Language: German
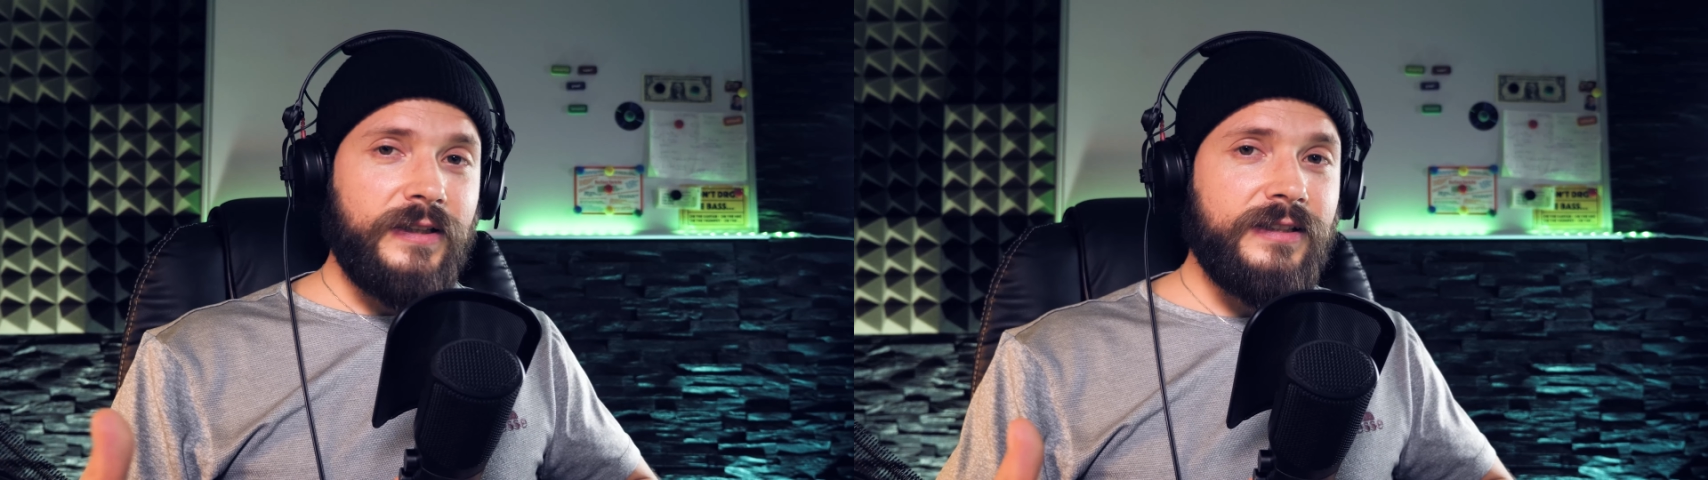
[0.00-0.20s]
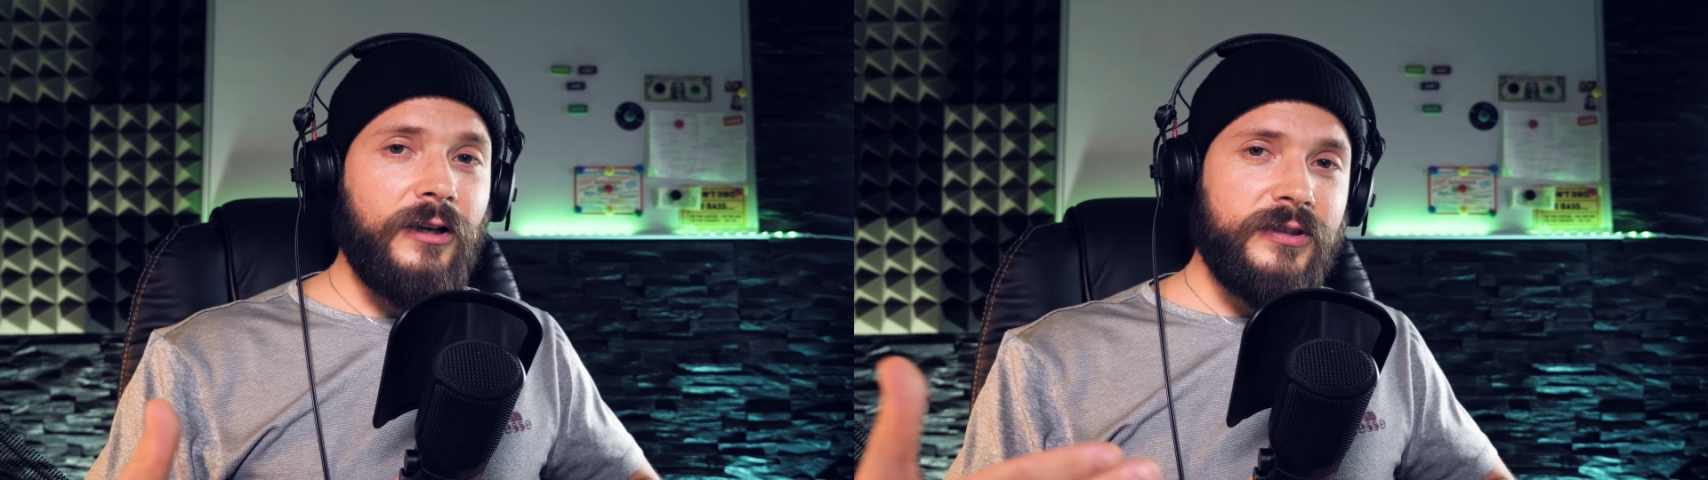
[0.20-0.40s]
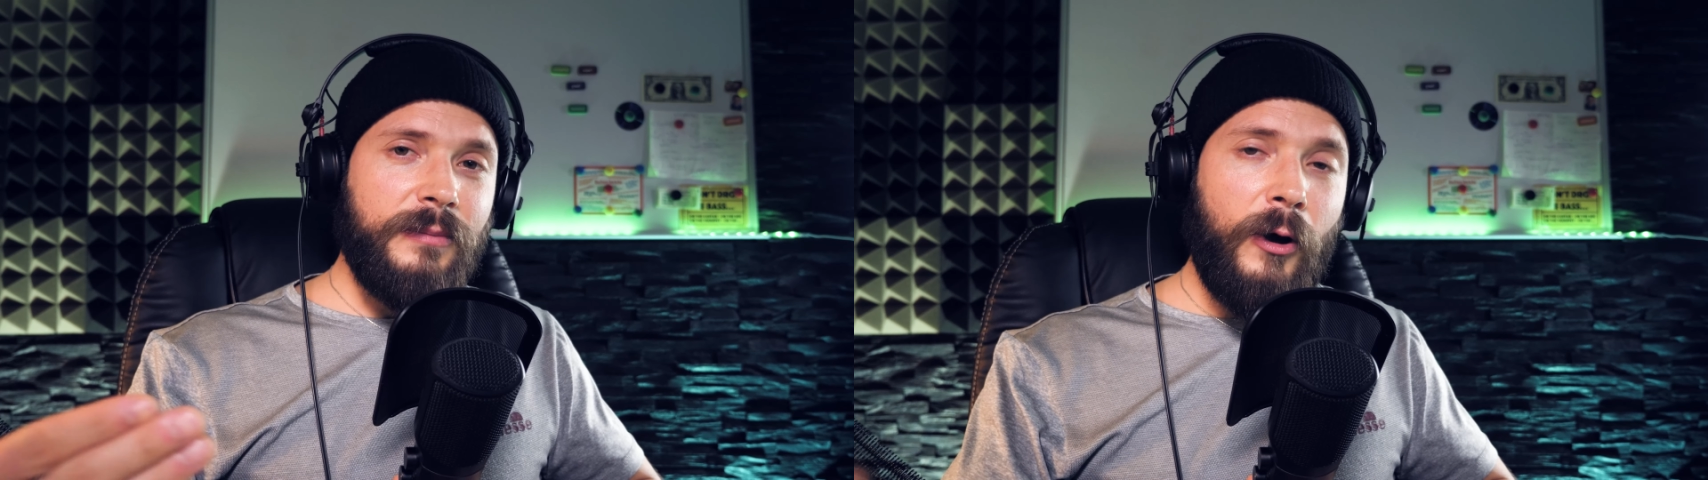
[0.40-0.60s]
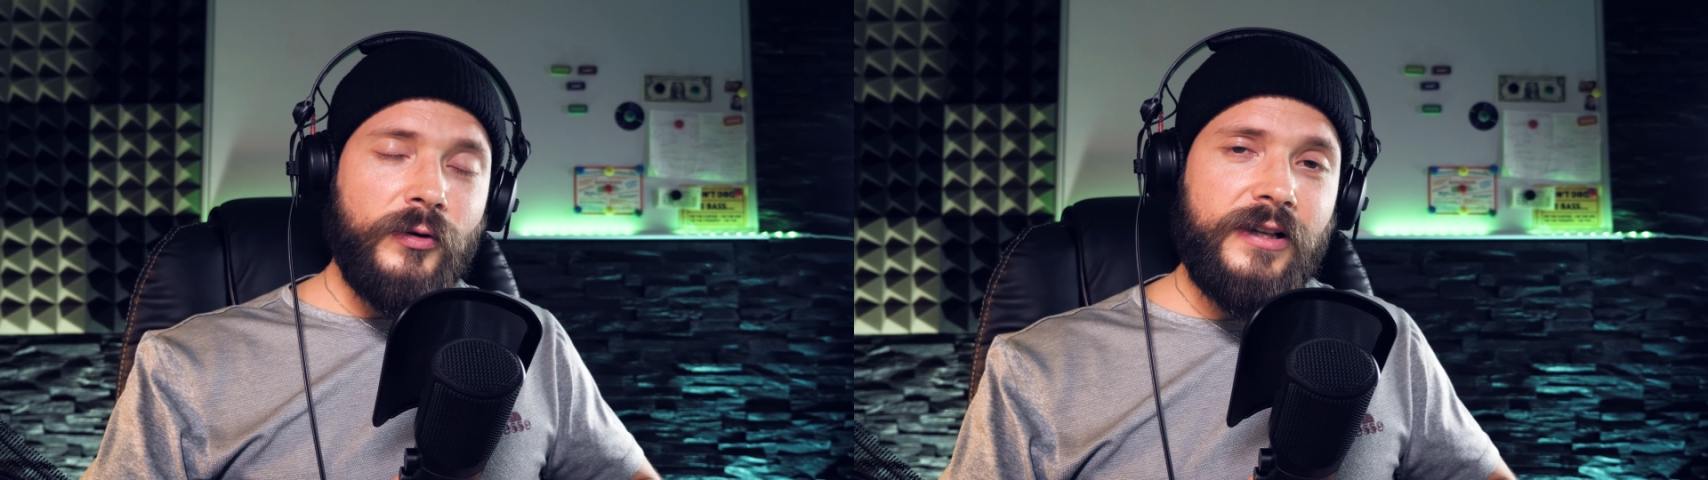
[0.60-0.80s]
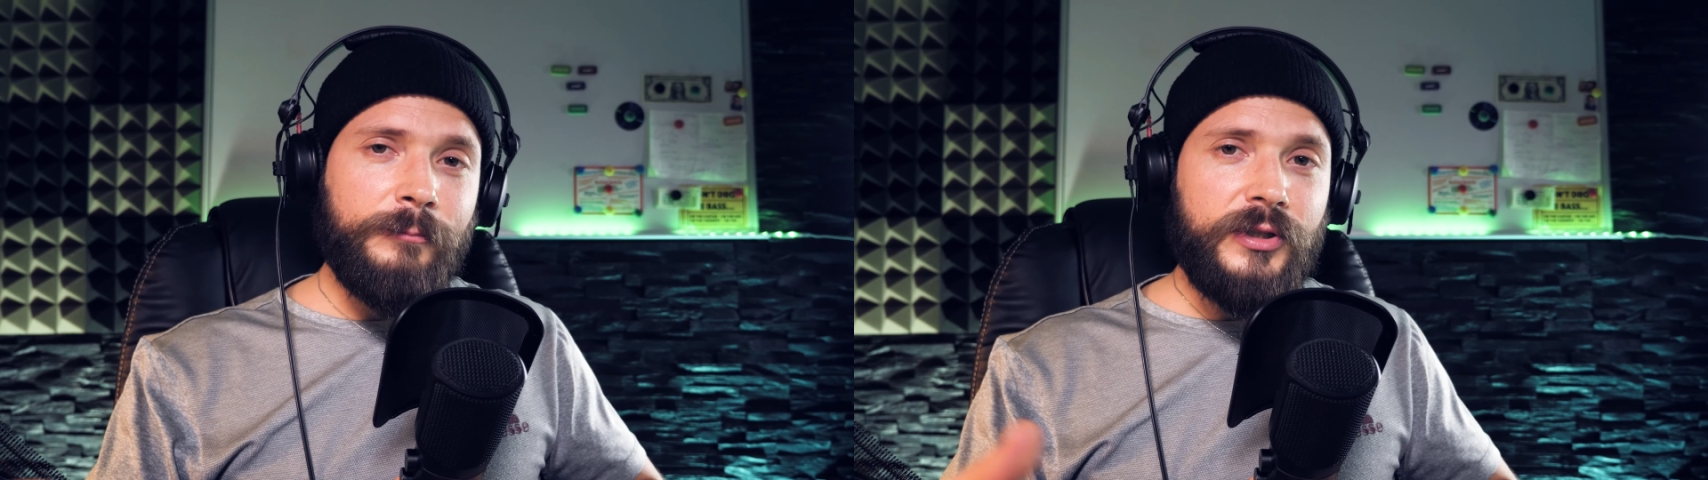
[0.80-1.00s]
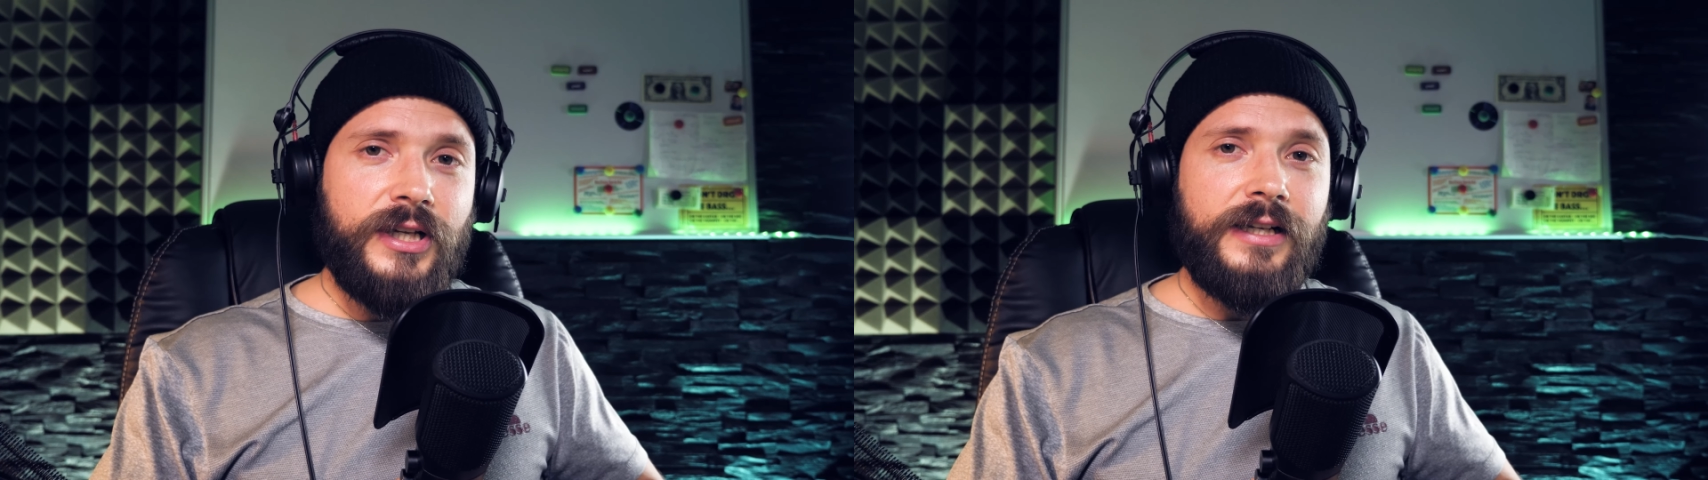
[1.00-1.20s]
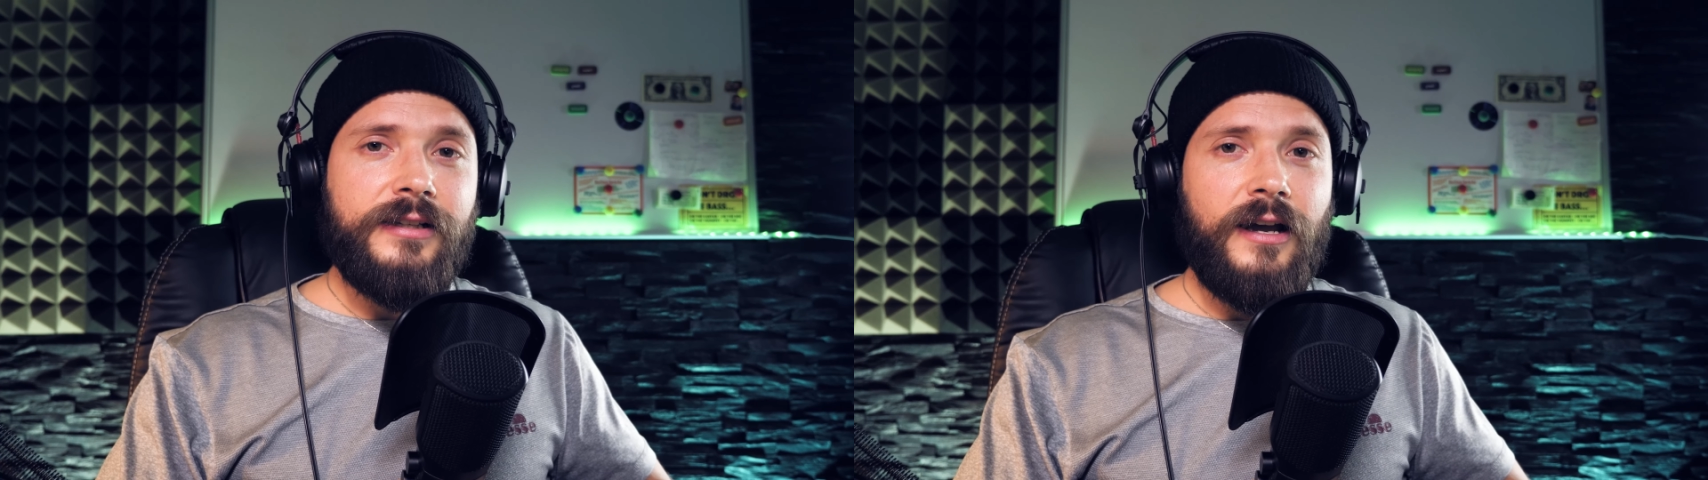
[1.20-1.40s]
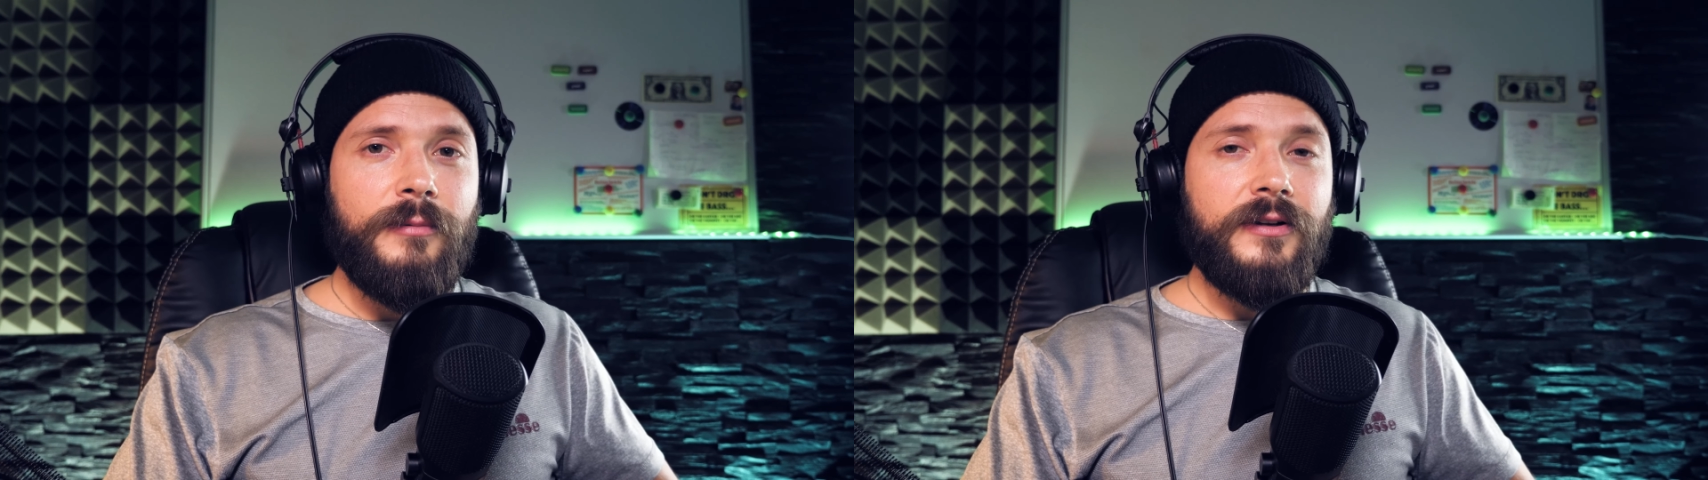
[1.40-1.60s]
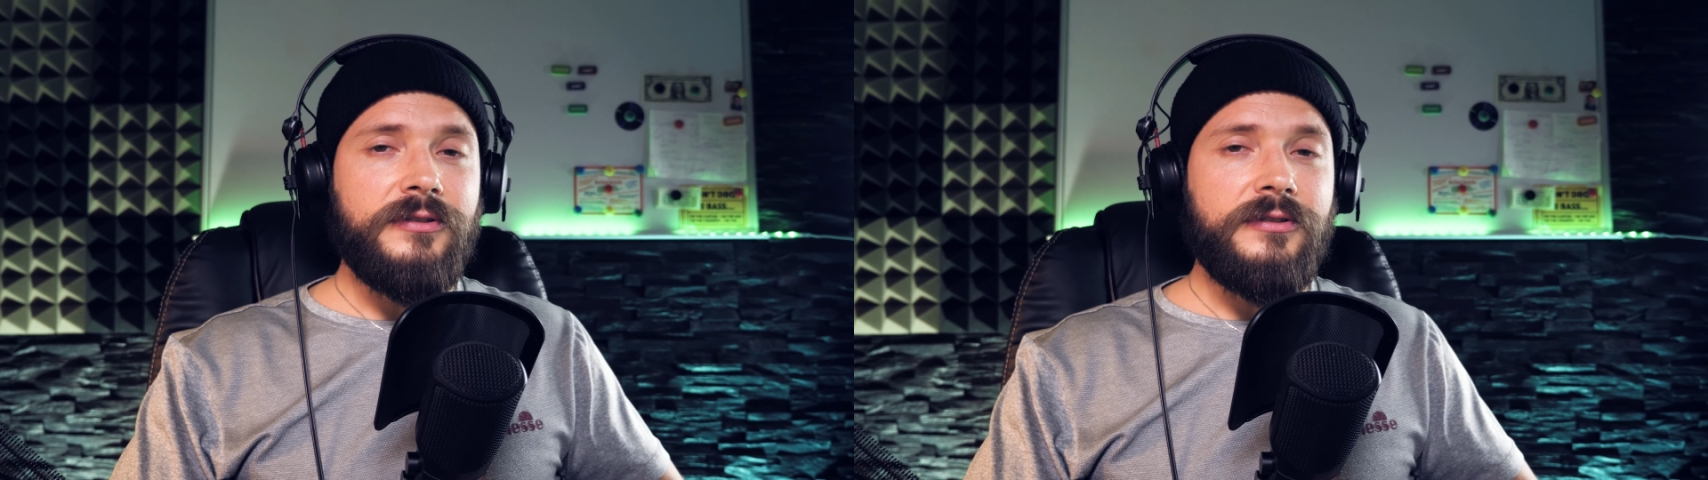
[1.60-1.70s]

das ich aus dem Ausland bestellt habe.